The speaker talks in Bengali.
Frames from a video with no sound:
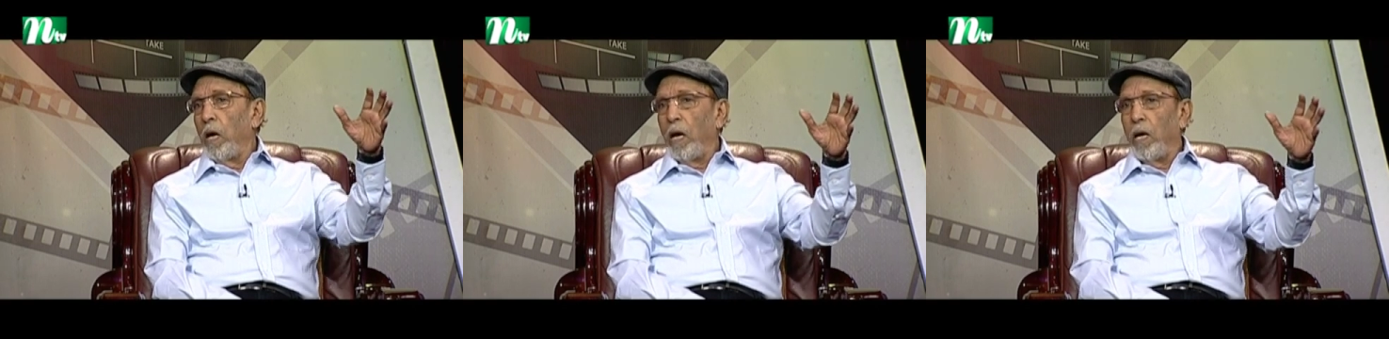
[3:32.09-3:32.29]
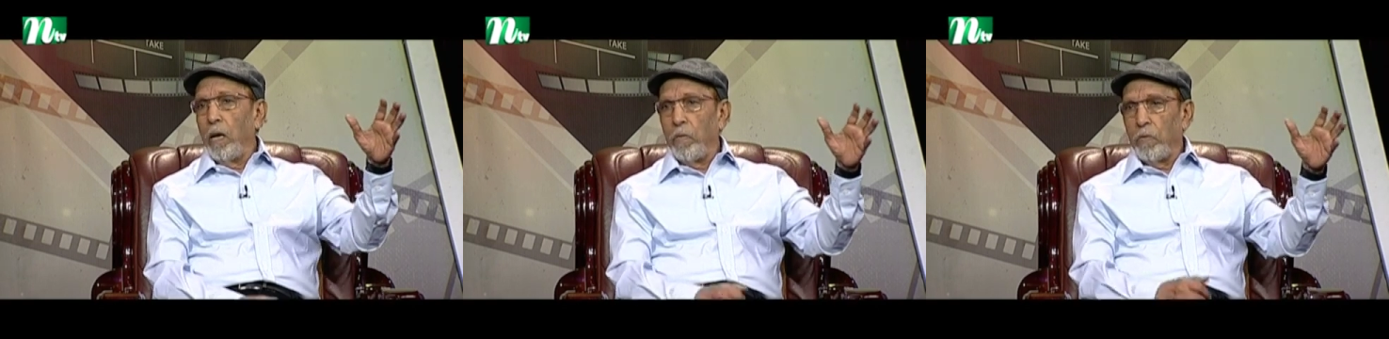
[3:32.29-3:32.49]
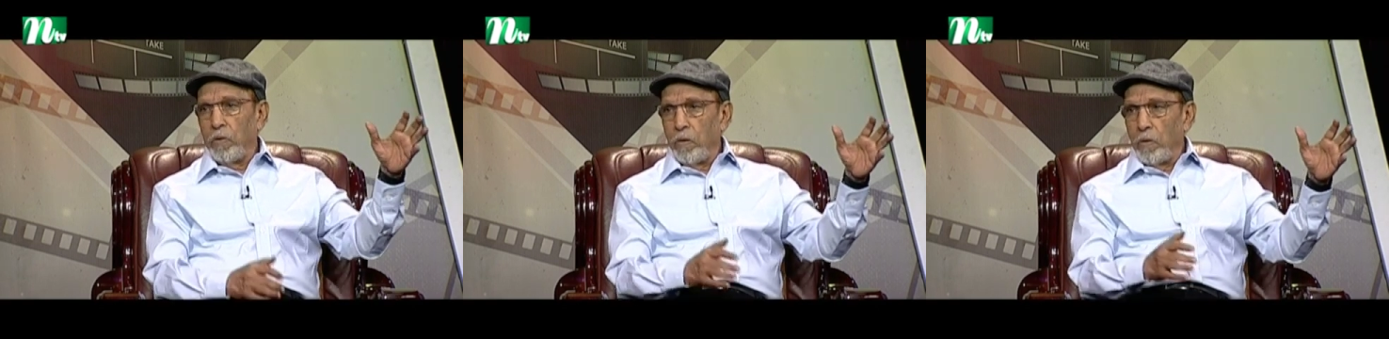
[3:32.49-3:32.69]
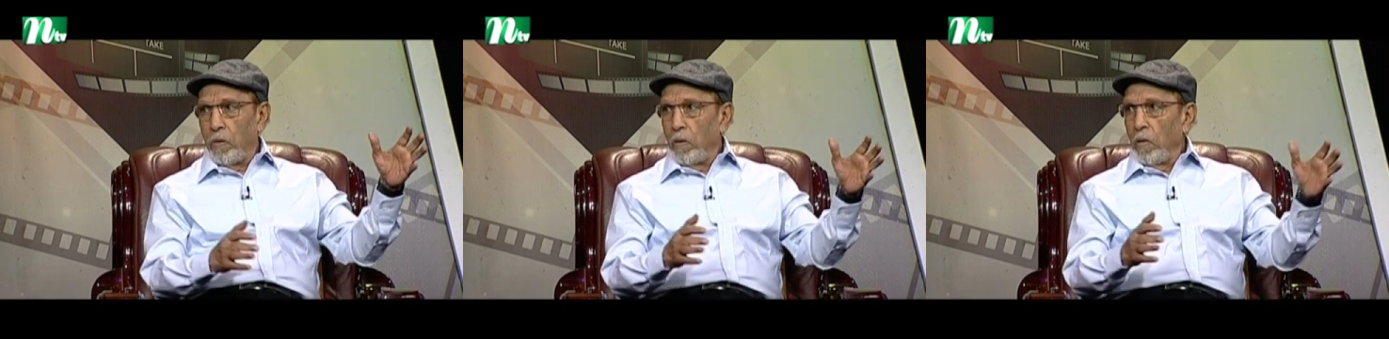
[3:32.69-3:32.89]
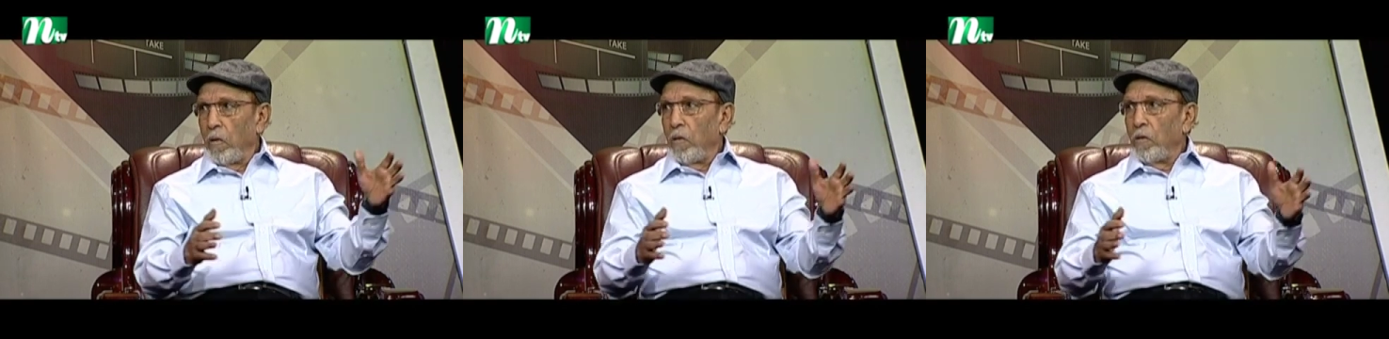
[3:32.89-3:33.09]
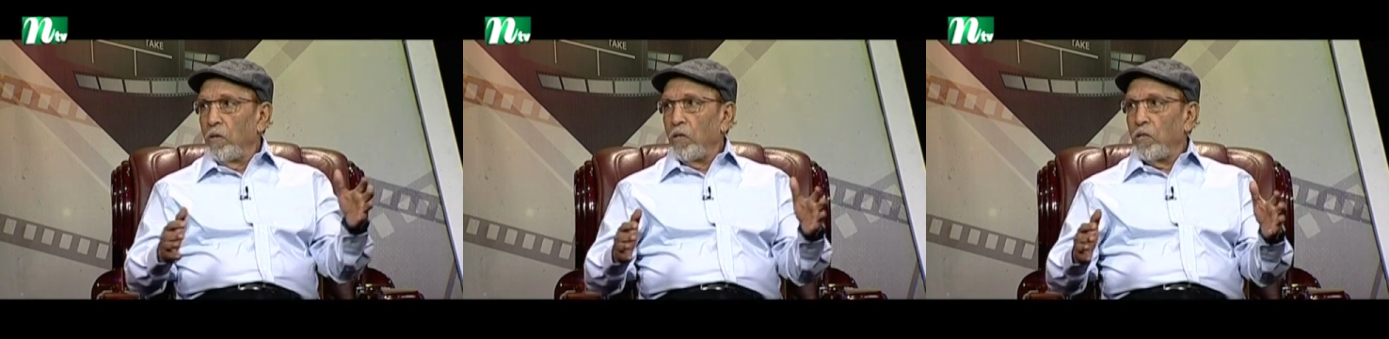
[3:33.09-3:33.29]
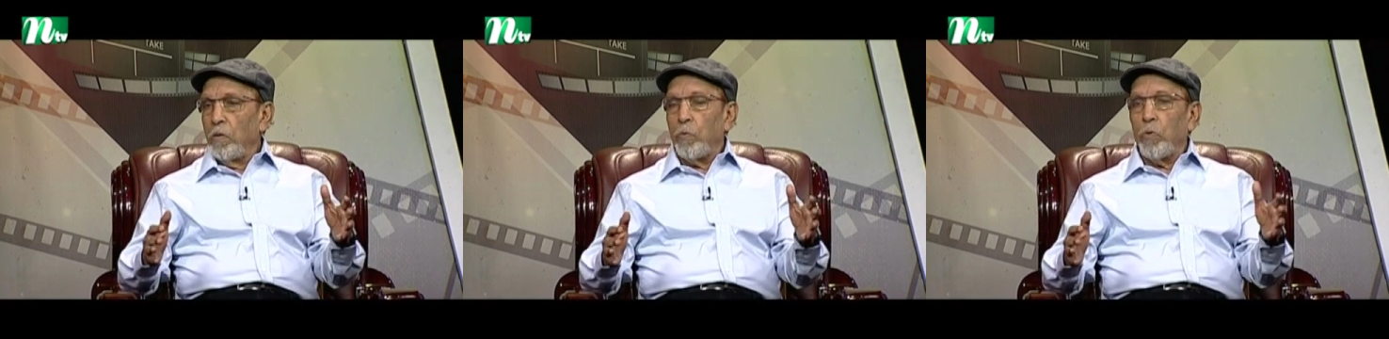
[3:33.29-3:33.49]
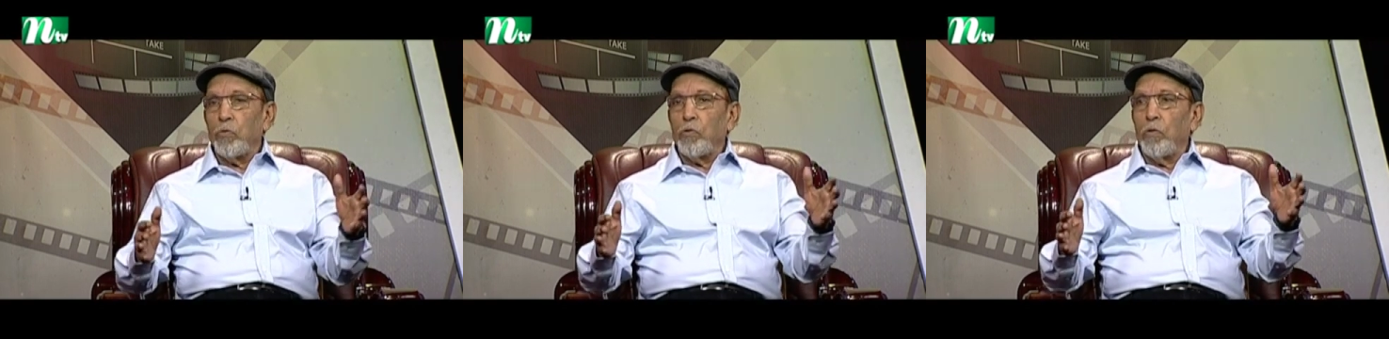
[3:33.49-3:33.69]
গান আমাদের দেশে
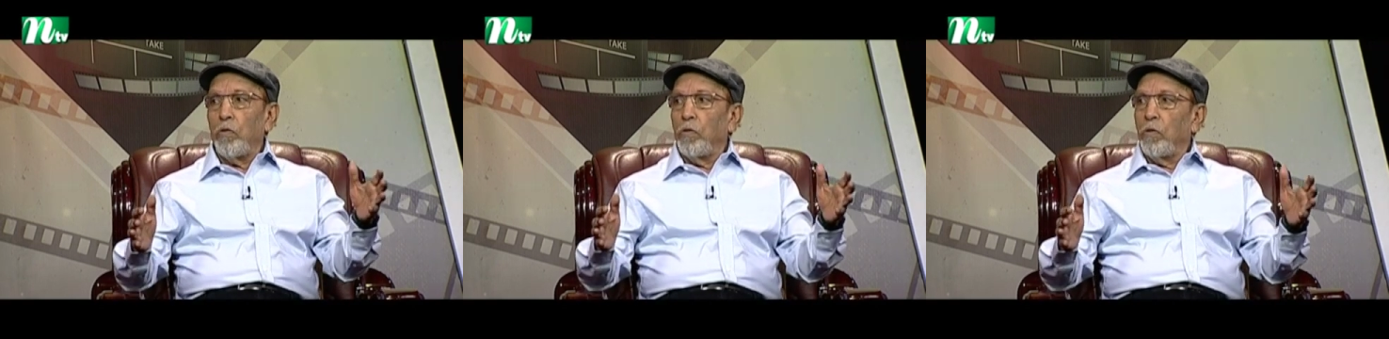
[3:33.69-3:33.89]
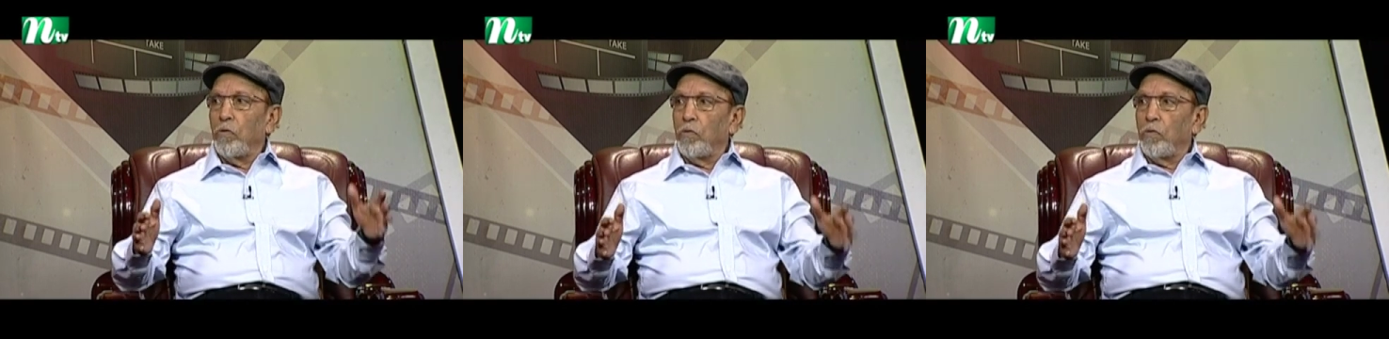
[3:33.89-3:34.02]
প্রচলিত